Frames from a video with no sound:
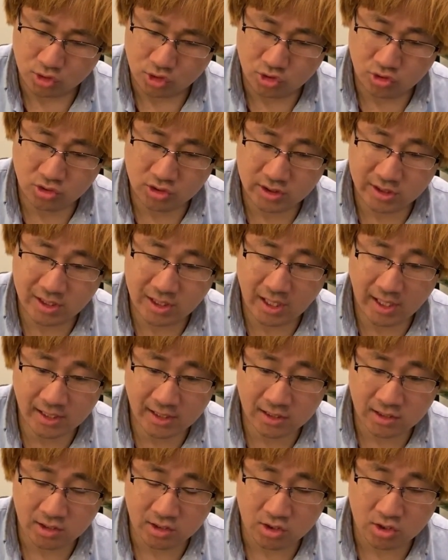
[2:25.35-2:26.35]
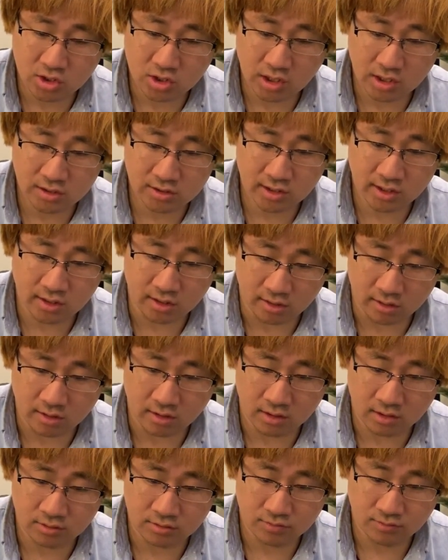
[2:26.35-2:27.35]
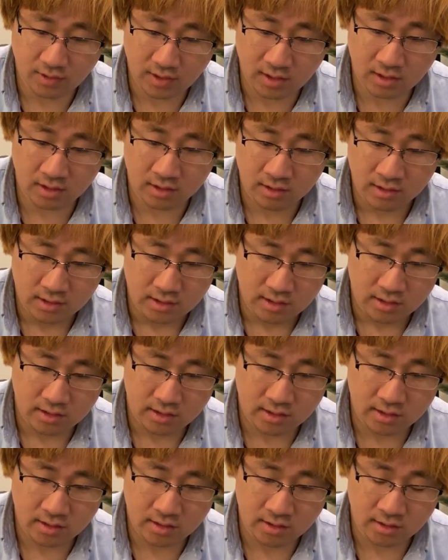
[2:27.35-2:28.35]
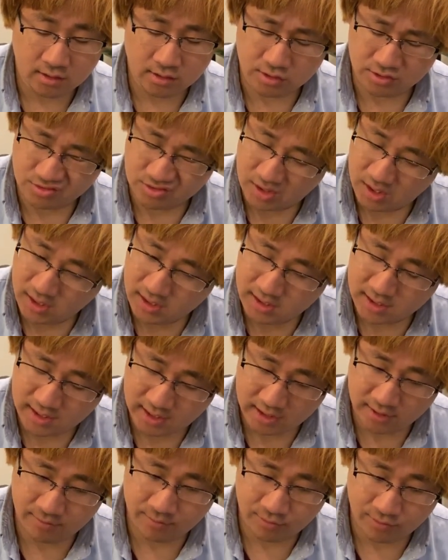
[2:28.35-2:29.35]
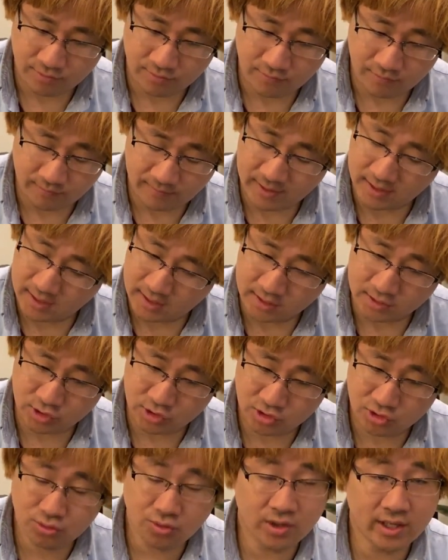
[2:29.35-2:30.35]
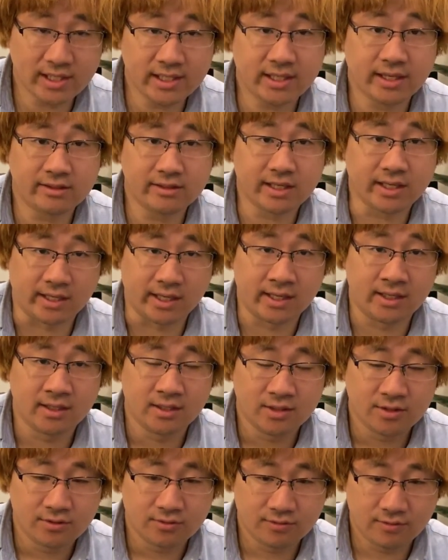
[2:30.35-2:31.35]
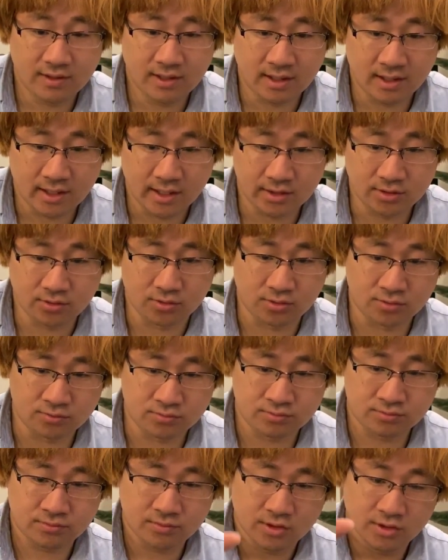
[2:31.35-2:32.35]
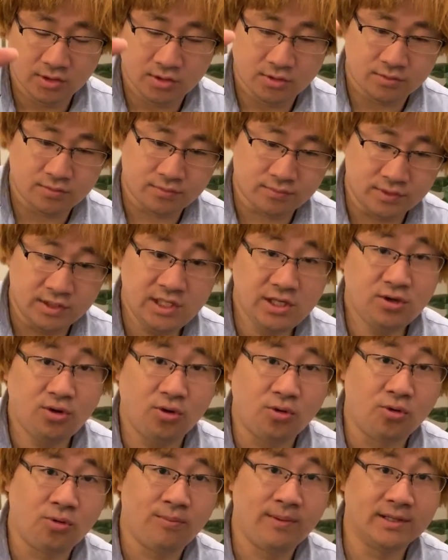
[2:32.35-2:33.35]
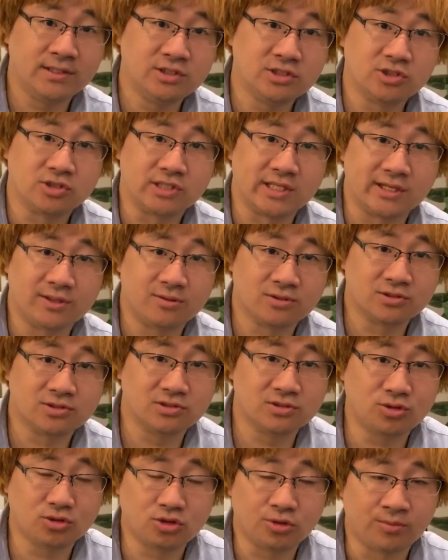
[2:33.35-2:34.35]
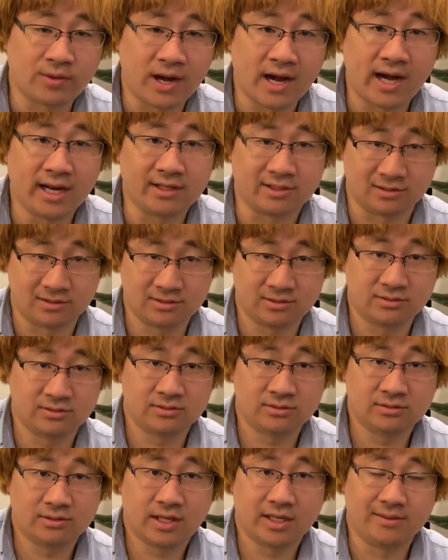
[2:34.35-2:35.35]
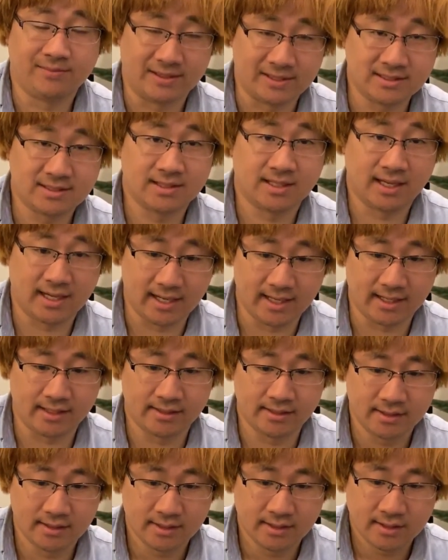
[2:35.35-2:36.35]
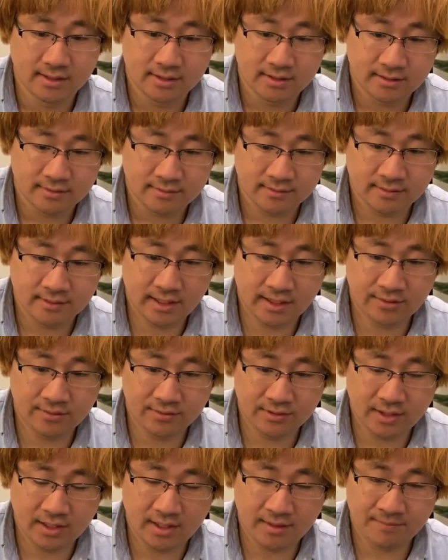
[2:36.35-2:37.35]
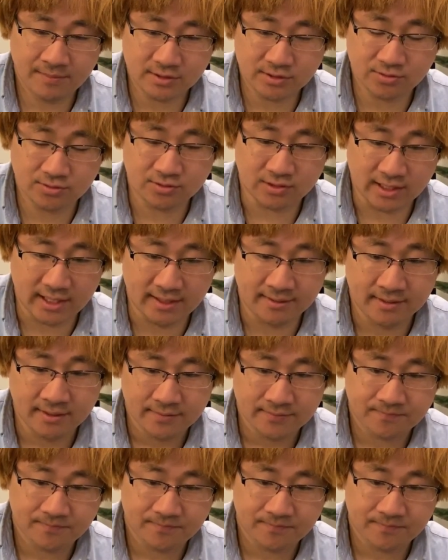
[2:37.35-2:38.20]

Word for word: 10回に1回ぐらいかなは、えー、10回1回も、まあ、15回に1回ぐらいかなは、えっ、ー、と、2個オーバー認証成功することもあるあります、はい、なので、まあ、そうですね